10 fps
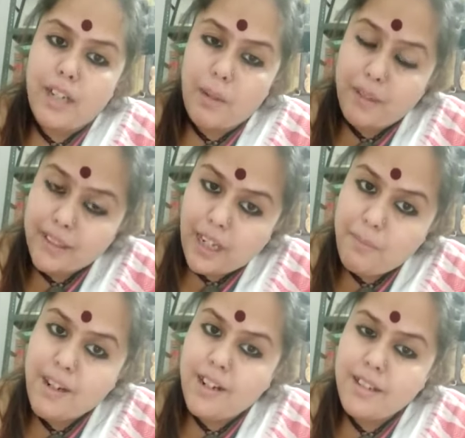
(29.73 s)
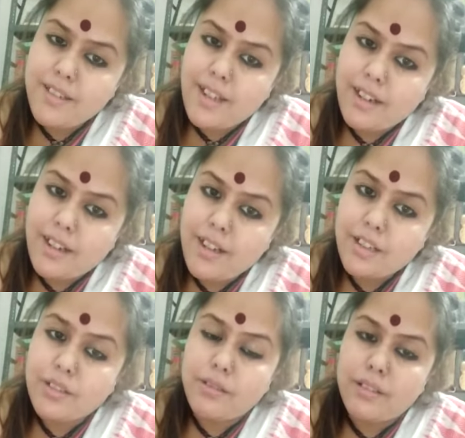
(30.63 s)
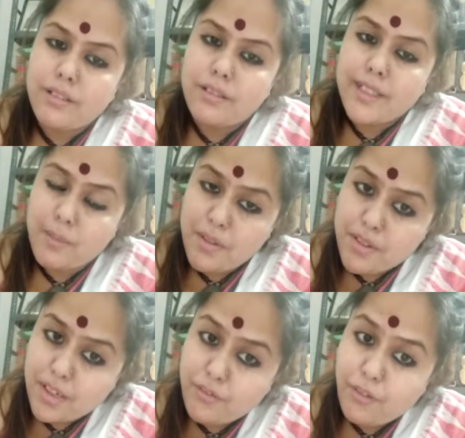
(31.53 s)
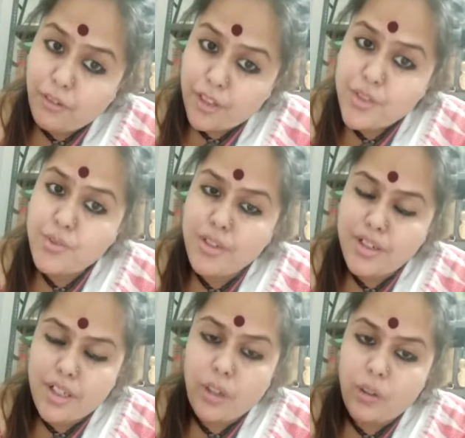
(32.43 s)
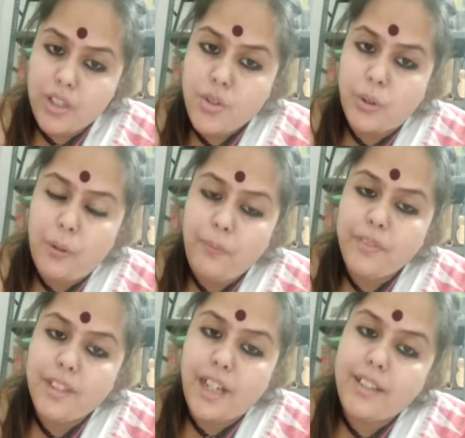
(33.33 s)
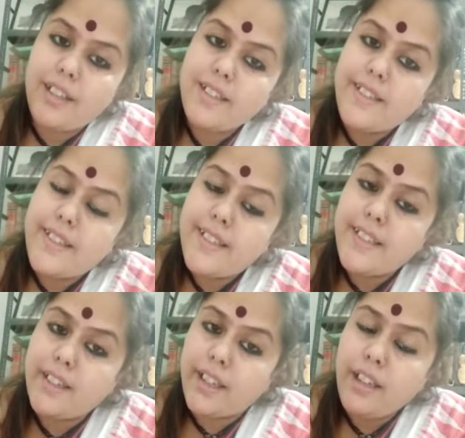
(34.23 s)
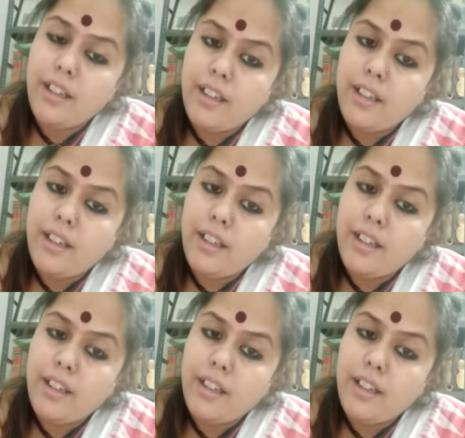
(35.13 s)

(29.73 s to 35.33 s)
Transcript: আমাদের আমার যারা সেমিস্টার ফোরের স্টুডেন্টরা রয়েছ তাদের সিসি টেনে